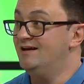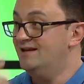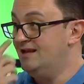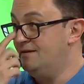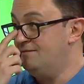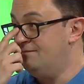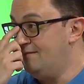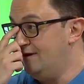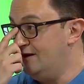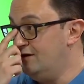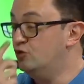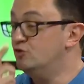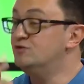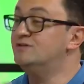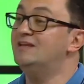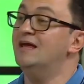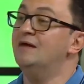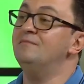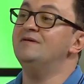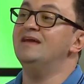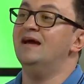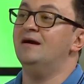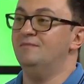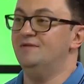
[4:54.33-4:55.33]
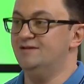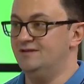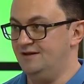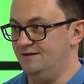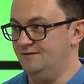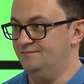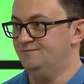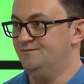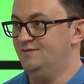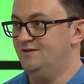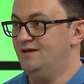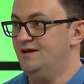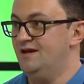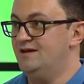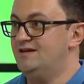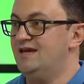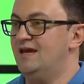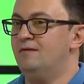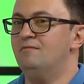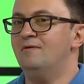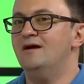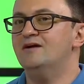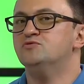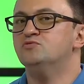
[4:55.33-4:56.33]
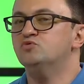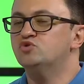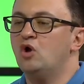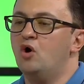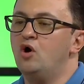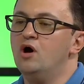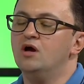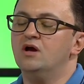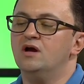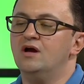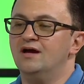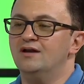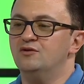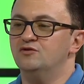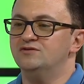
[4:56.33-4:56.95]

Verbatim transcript: لما اللي قدامي يعمل ده يعني مش متوقع